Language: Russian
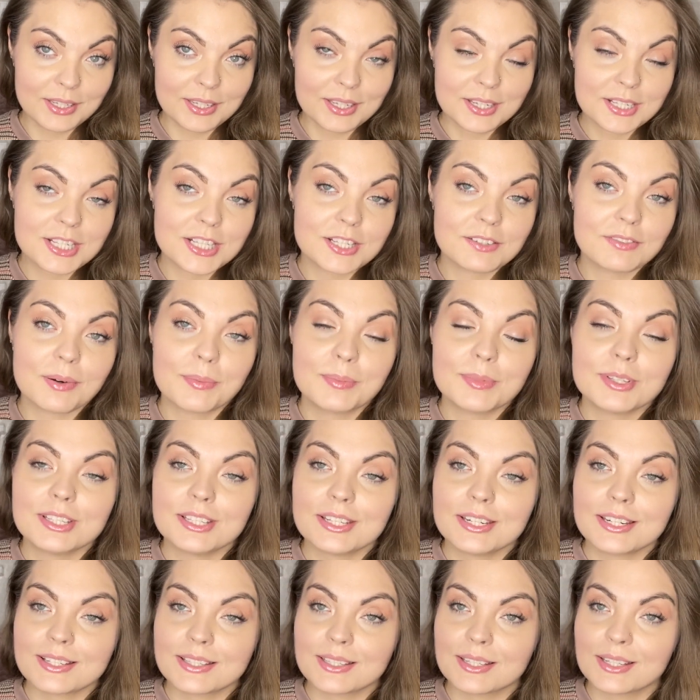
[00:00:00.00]
Если вам
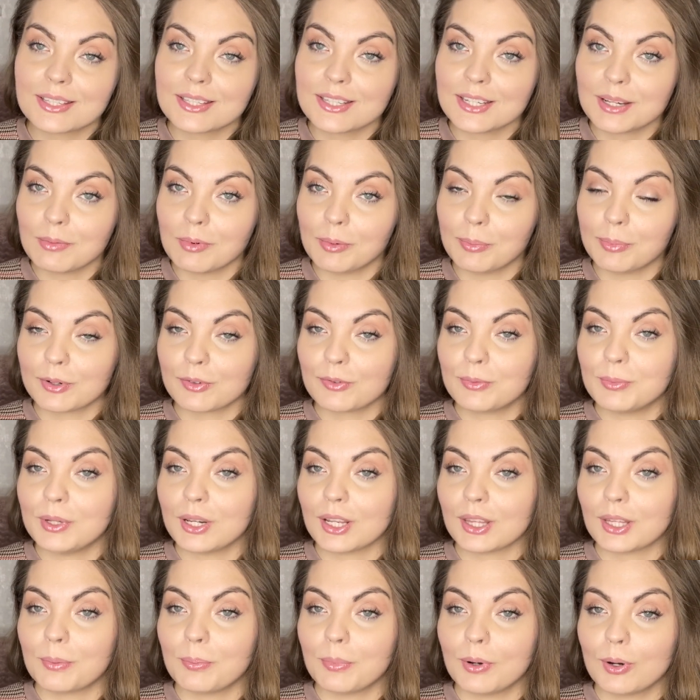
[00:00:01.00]
интересна тема
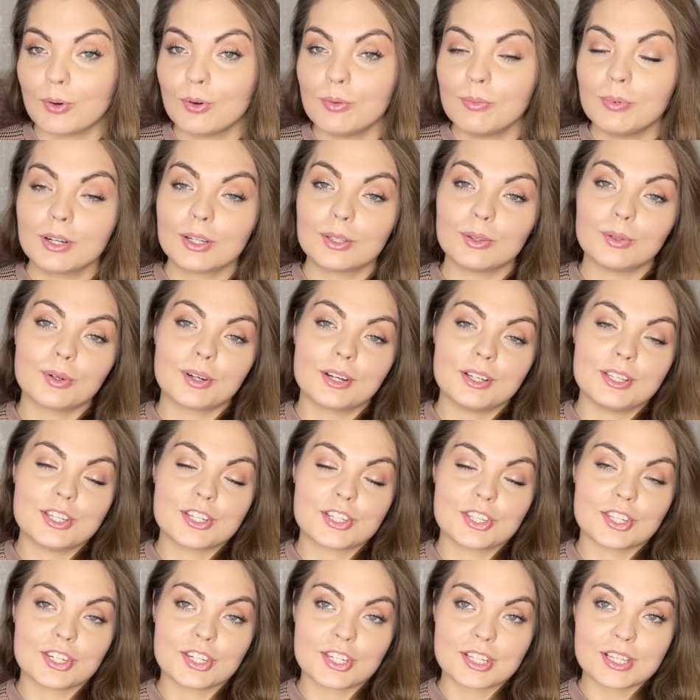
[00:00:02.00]
парфюмерных покупок, то,
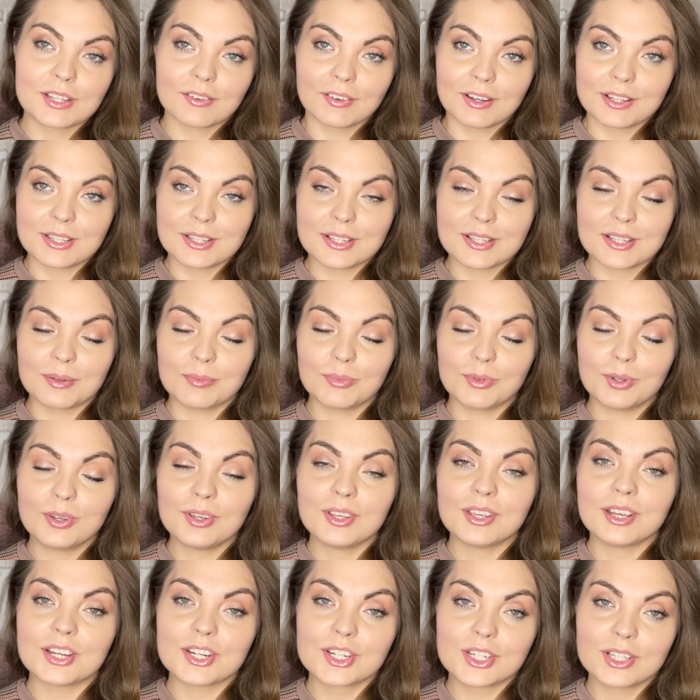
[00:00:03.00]
конечно же, оставайтесь со мной.
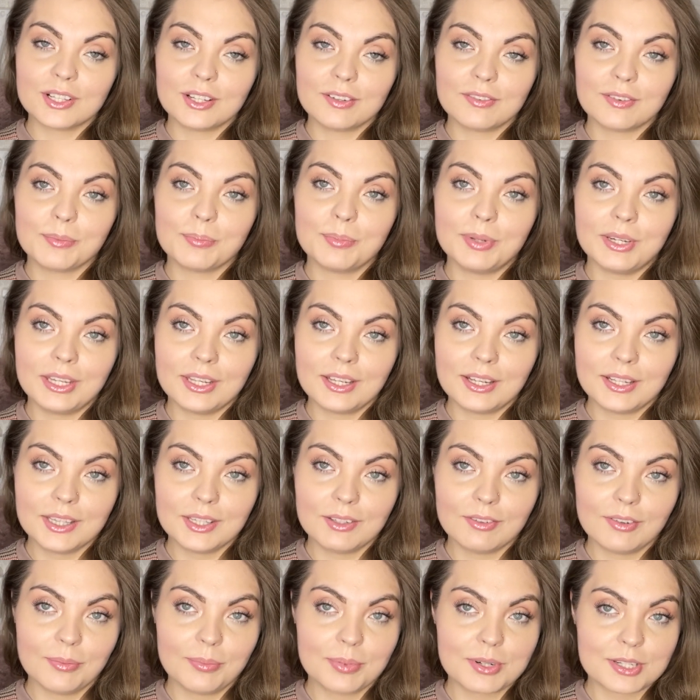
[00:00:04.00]
Я желаю вам
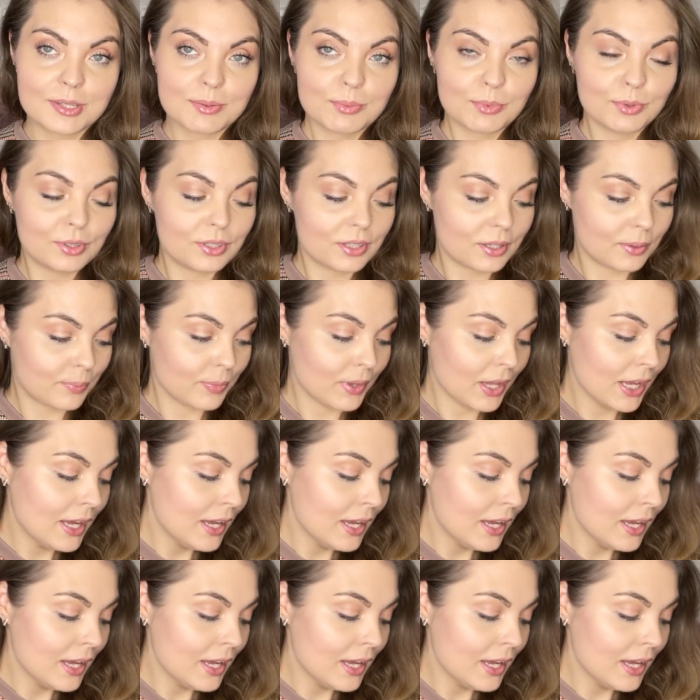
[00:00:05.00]
приятного просмотра.